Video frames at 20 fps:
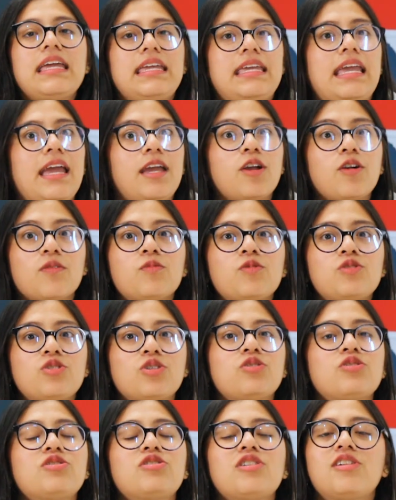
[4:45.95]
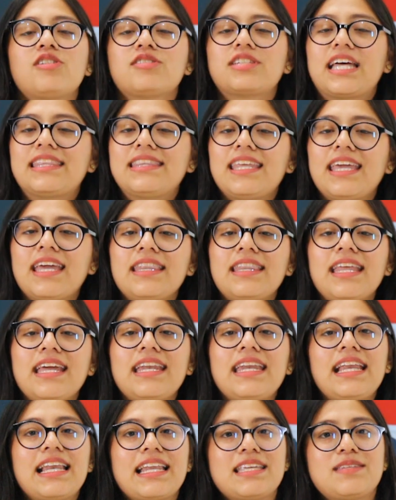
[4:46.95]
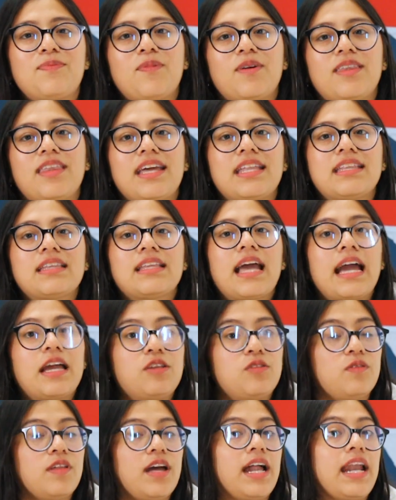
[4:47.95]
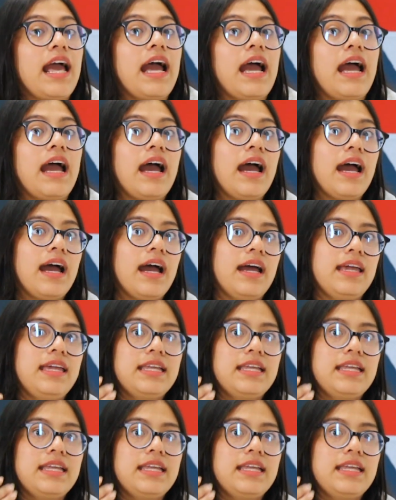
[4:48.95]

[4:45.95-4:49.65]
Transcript: y ahí con mucho gusto los atienden y les pueden ayudar a,